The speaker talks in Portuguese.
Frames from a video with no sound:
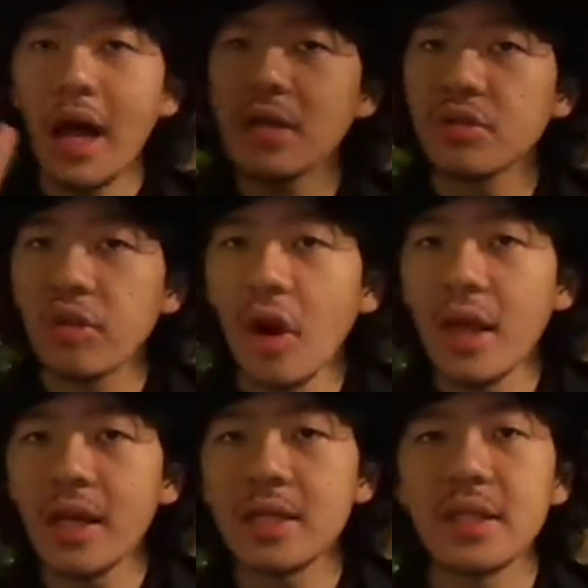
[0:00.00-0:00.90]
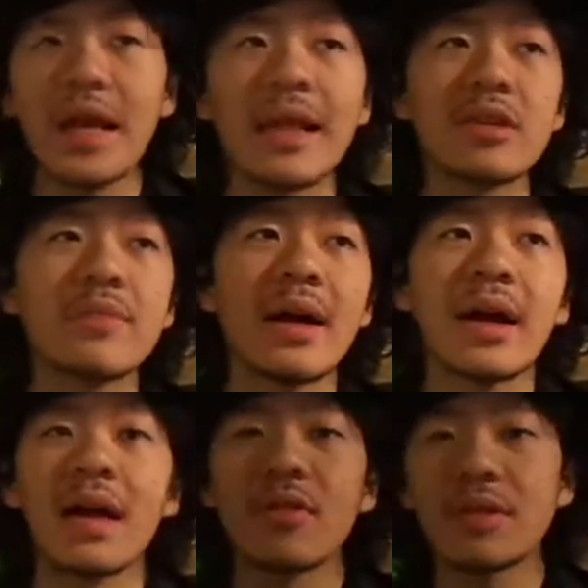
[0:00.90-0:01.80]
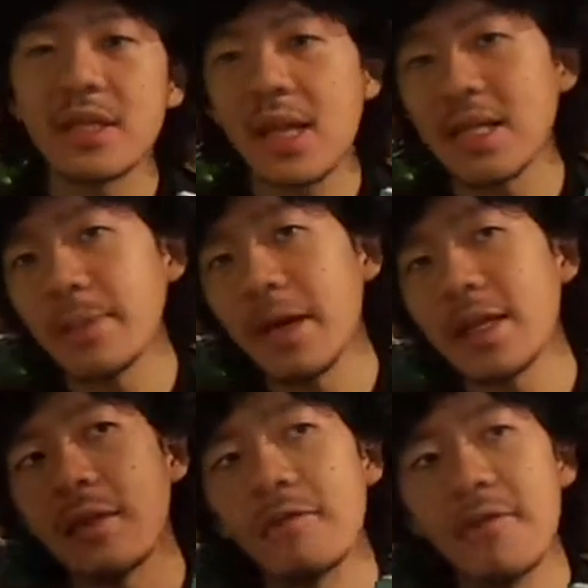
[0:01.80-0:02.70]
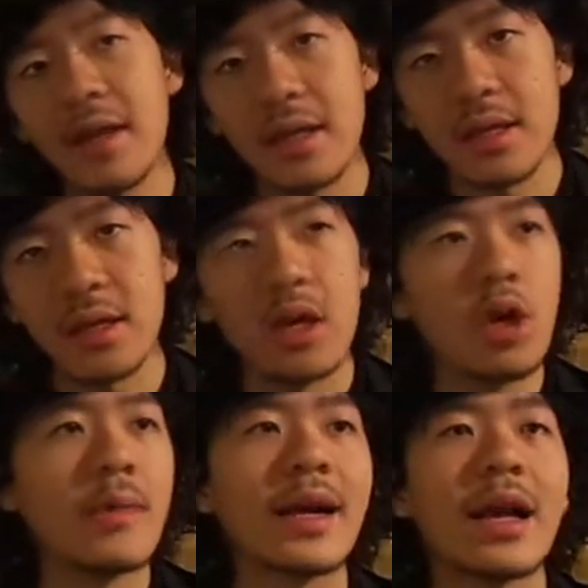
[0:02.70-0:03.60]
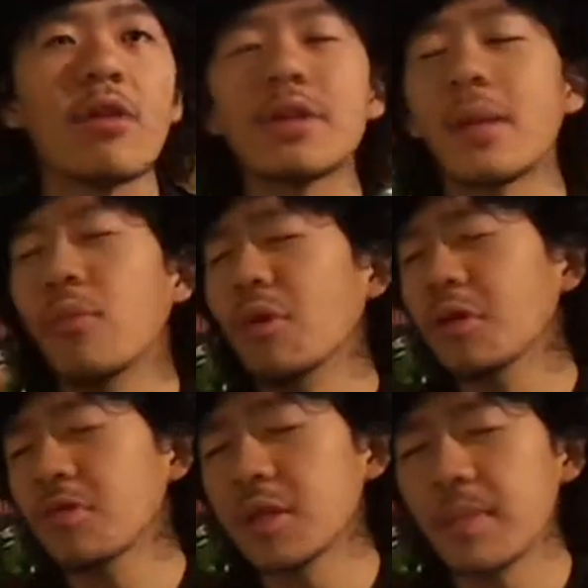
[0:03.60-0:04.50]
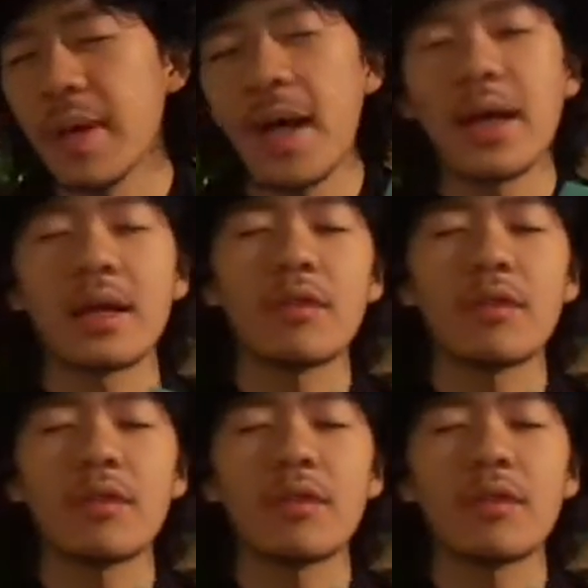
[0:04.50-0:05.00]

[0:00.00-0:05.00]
A história citada de uma garotinha chamada Faith, uma garota muito esperta,